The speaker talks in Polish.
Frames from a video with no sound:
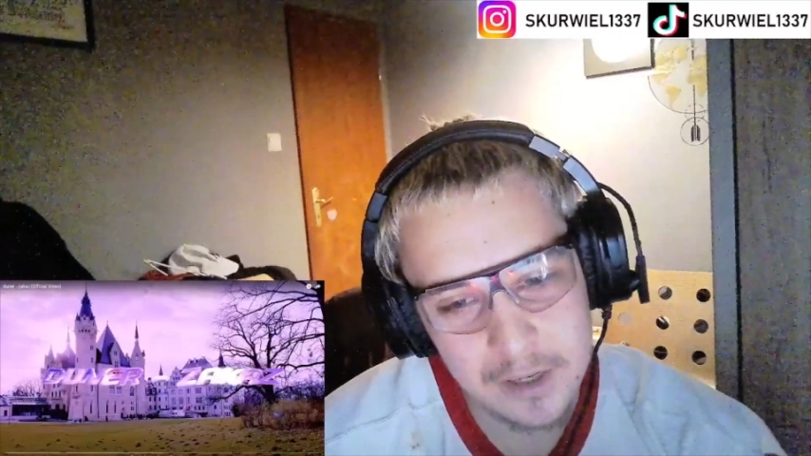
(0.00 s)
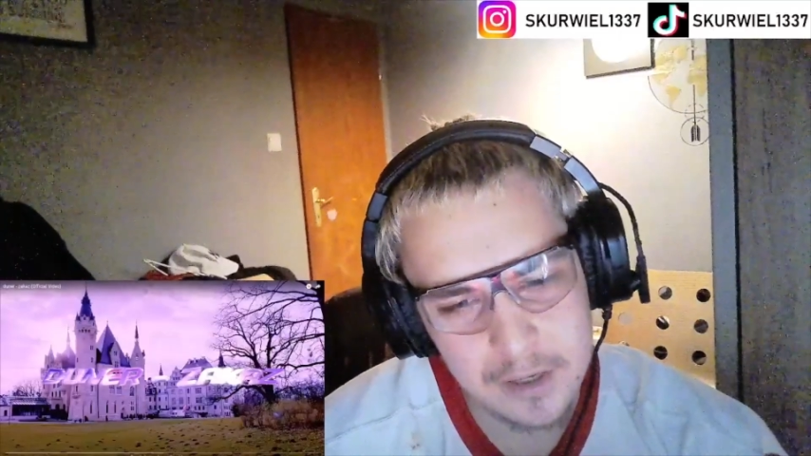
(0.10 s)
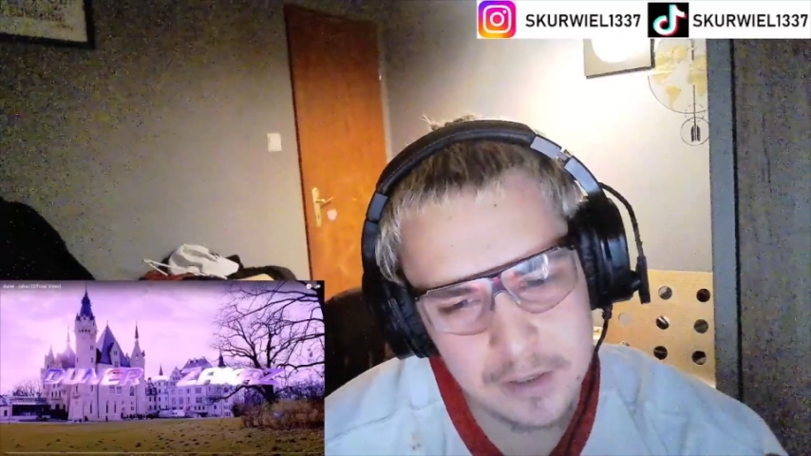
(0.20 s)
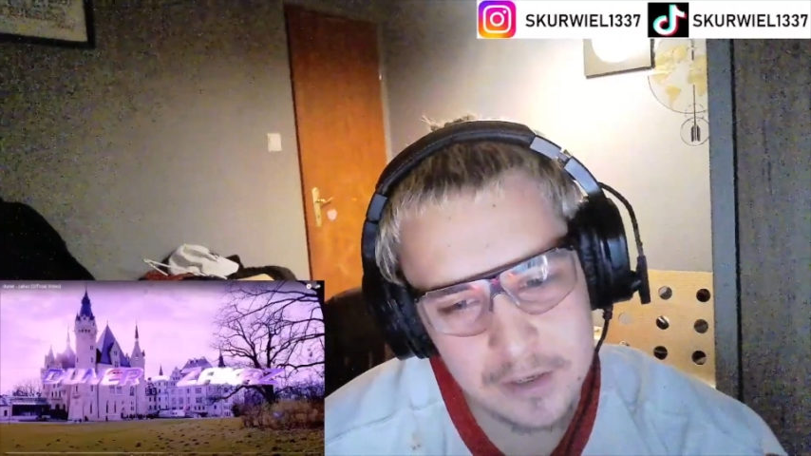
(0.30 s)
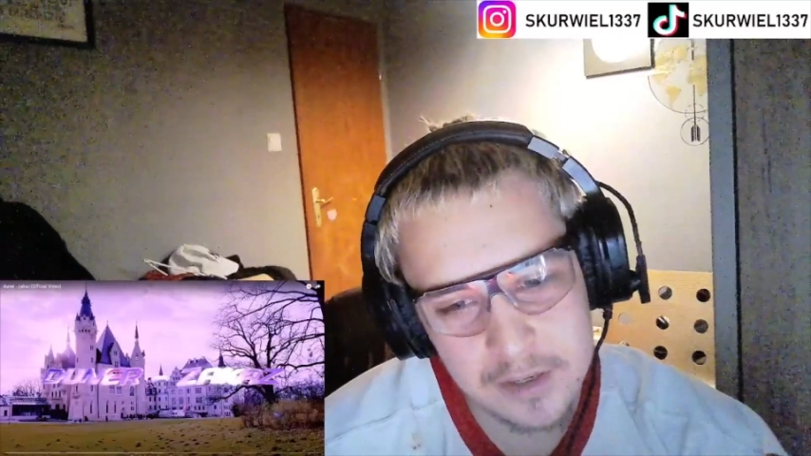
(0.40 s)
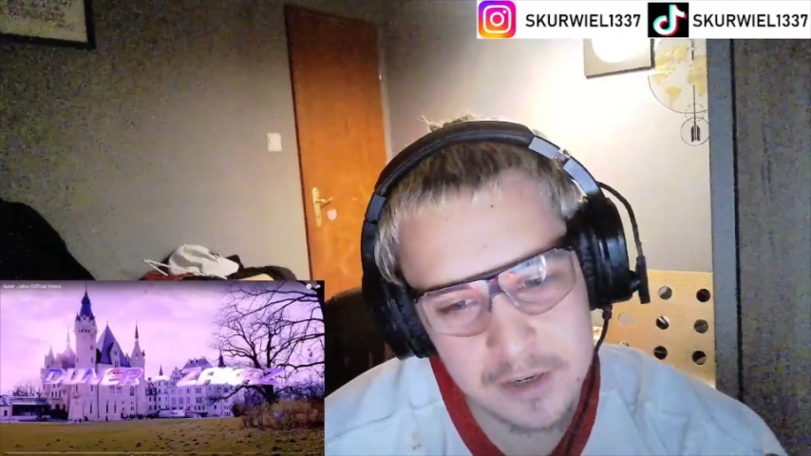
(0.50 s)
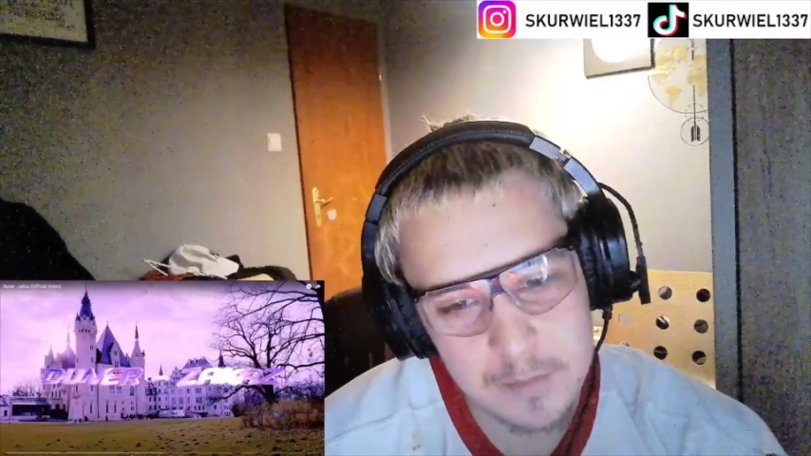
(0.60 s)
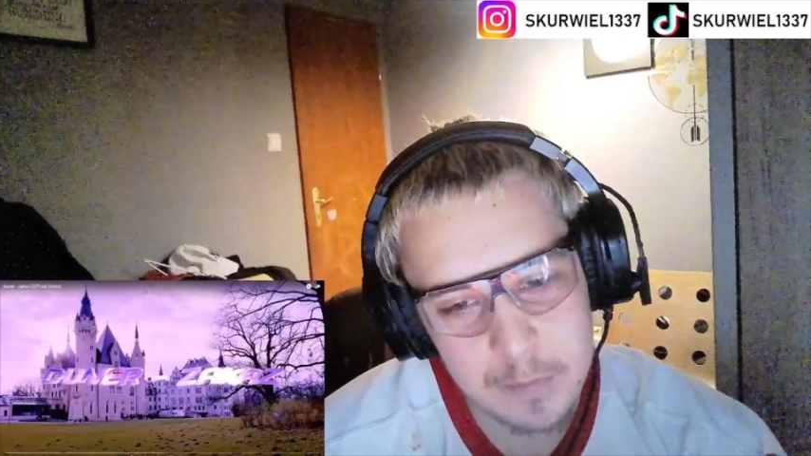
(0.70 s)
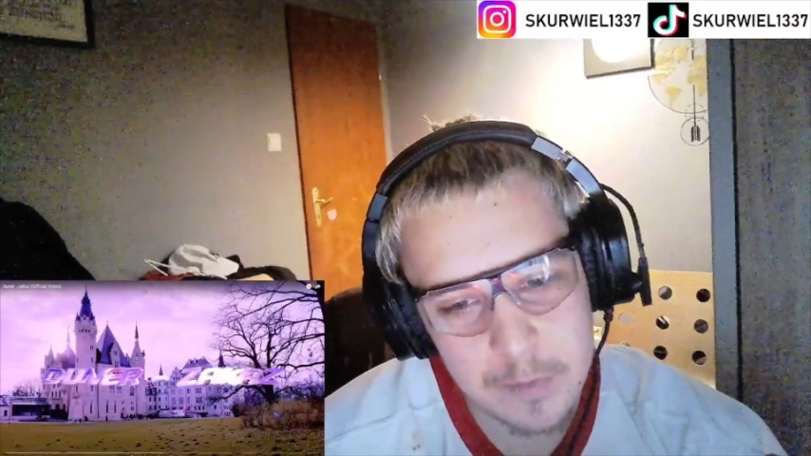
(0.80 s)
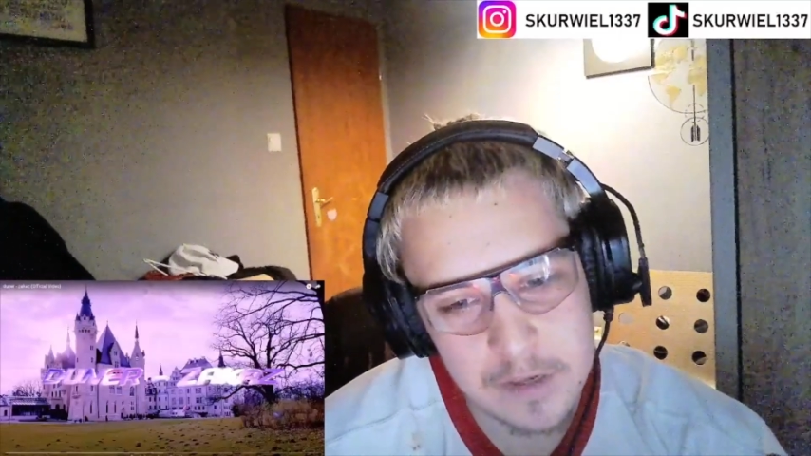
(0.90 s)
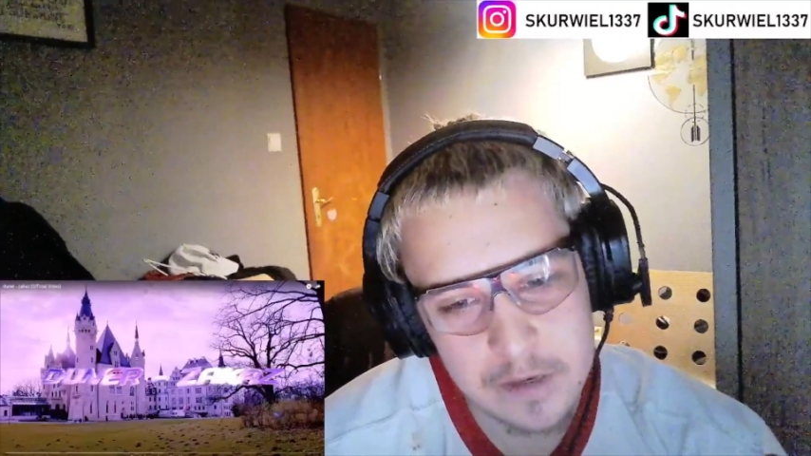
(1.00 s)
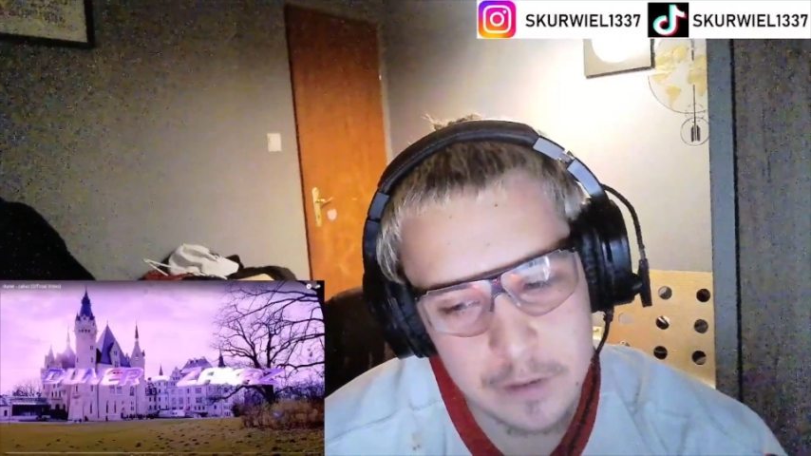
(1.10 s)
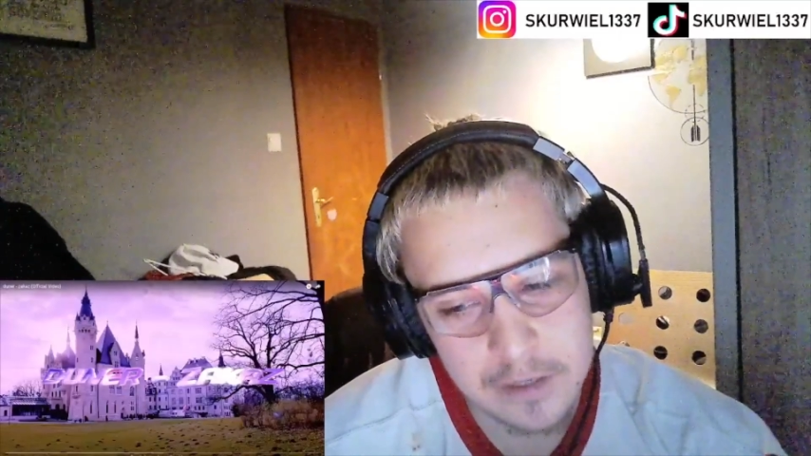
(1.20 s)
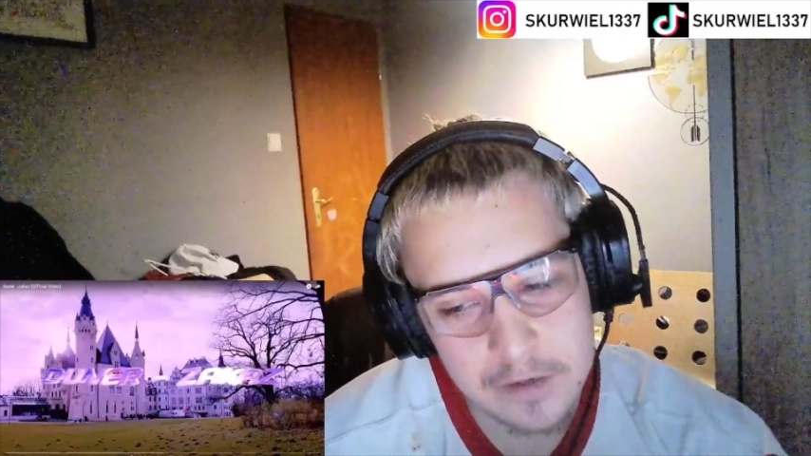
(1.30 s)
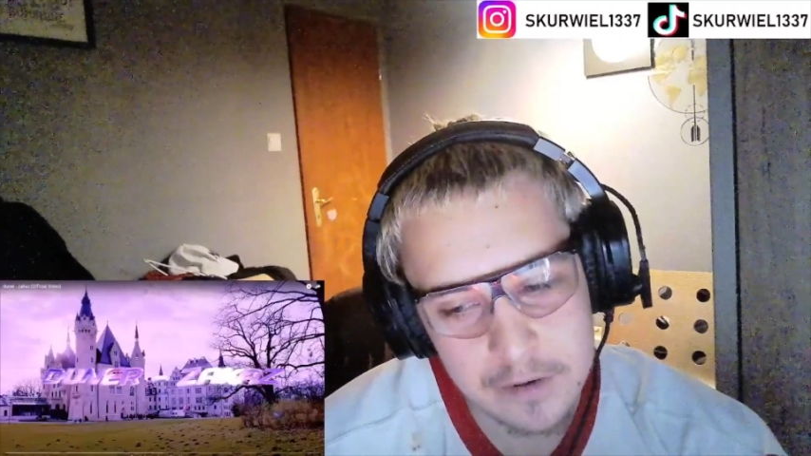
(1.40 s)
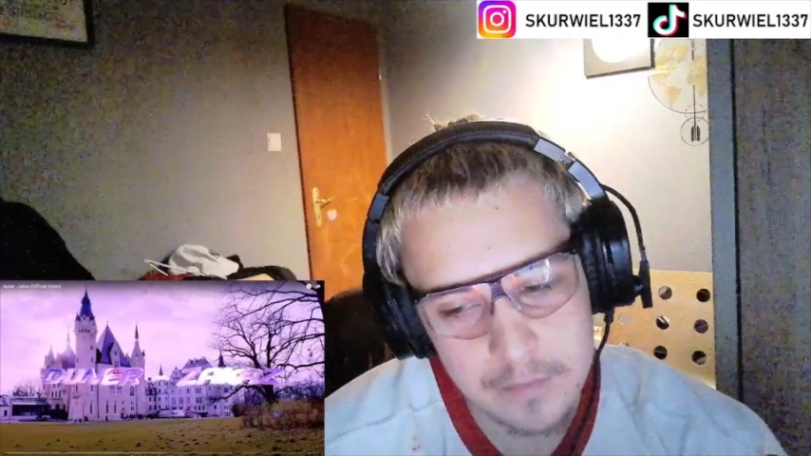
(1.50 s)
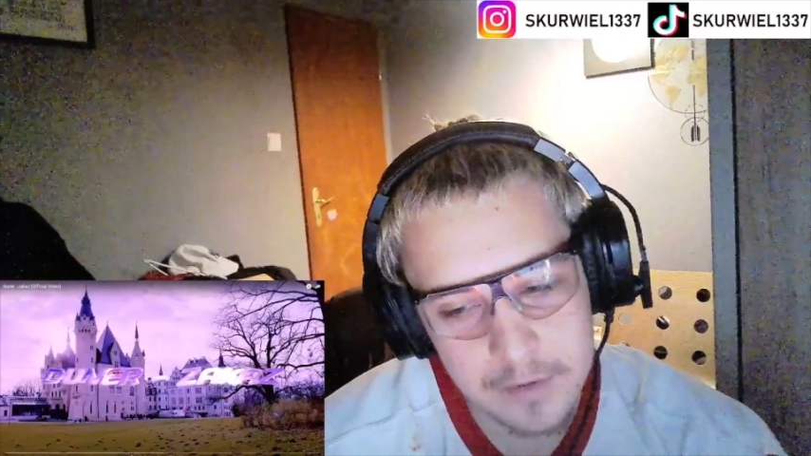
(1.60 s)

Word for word: E, nic też mi nie podsyłaliście,